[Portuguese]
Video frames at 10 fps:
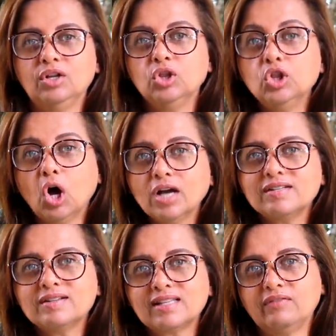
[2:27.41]

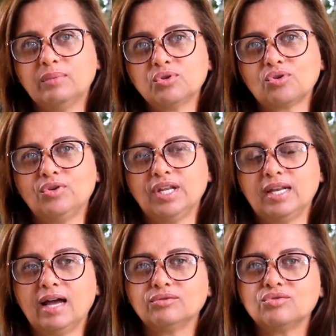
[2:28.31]
Nós estávamos
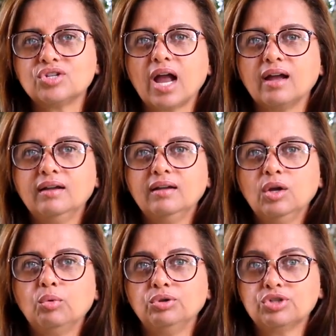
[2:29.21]
condenados já.
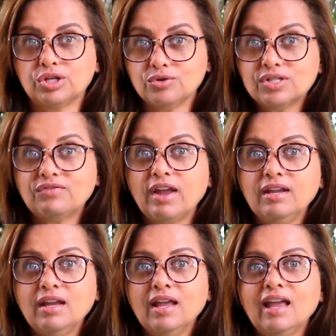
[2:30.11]
Quando Jesus
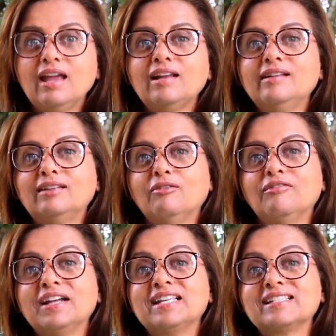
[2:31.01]
vem, ele então
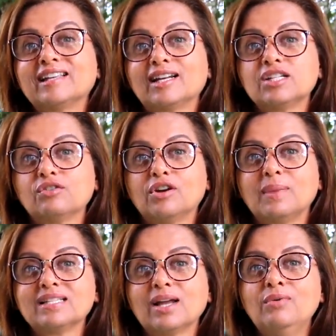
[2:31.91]
faz essa
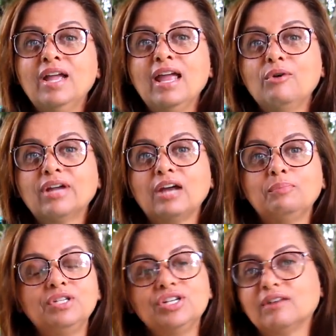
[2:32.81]
transformação. Eu quero
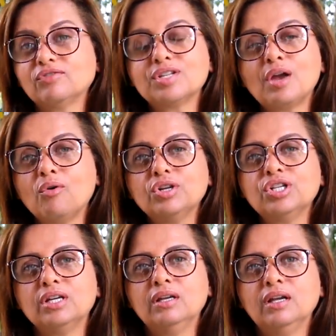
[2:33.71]
pedir a você
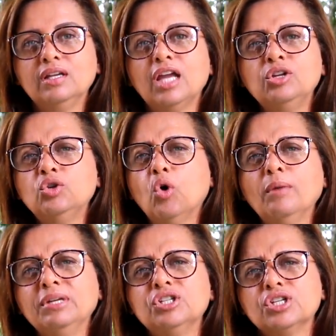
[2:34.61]
hoje que, em
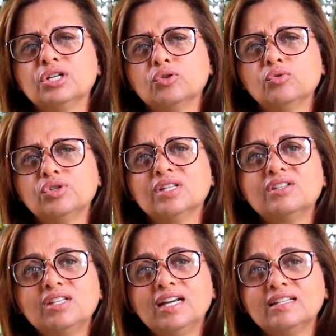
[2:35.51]
nome de Jesus,
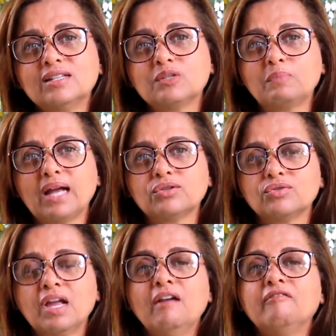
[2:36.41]
siga esses
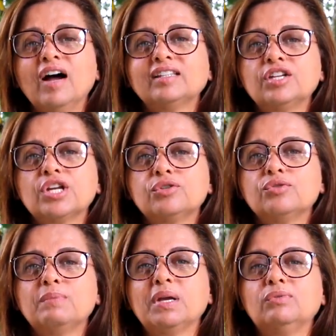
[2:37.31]
passos. Vá até
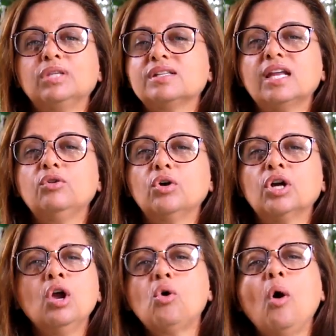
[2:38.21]
Jesus e pergunta: Senhor,
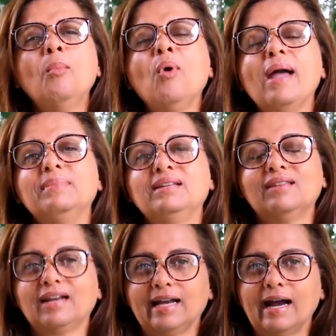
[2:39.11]
como é me
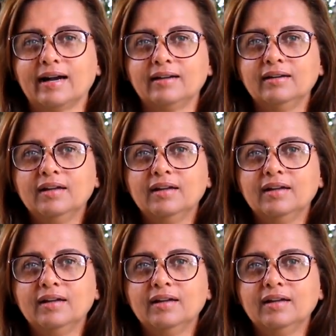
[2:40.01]
entregar?